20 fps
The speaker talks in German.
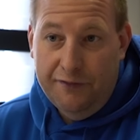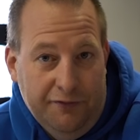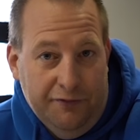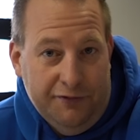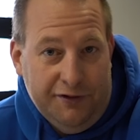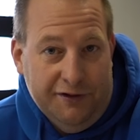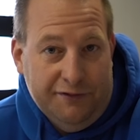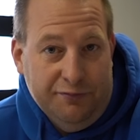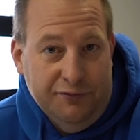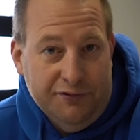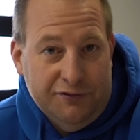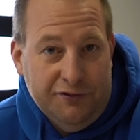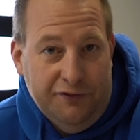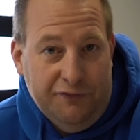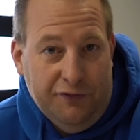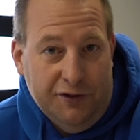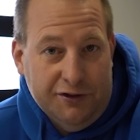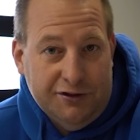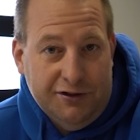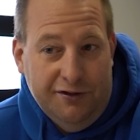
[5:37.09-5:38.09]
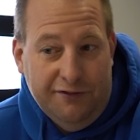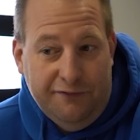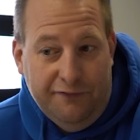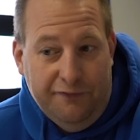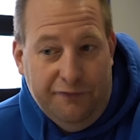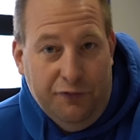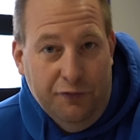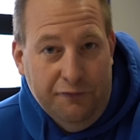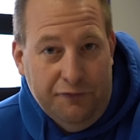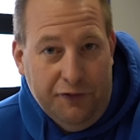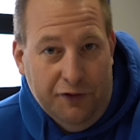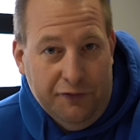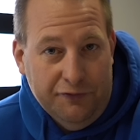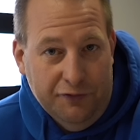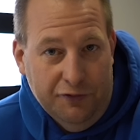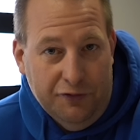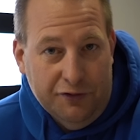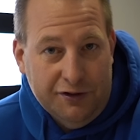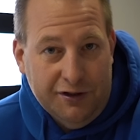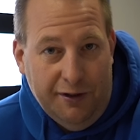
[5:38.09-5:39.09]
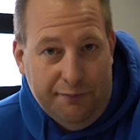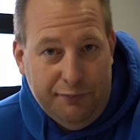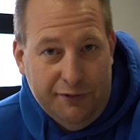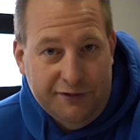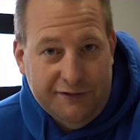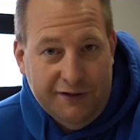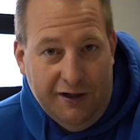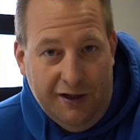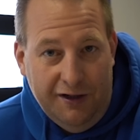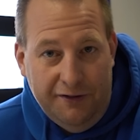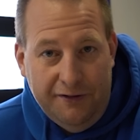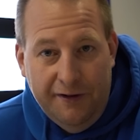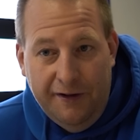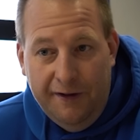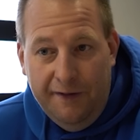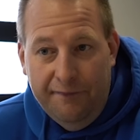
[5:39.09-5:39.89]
Und jetzt müsst ihr euch vorstellen, 5000 Euro knapp bezahlt,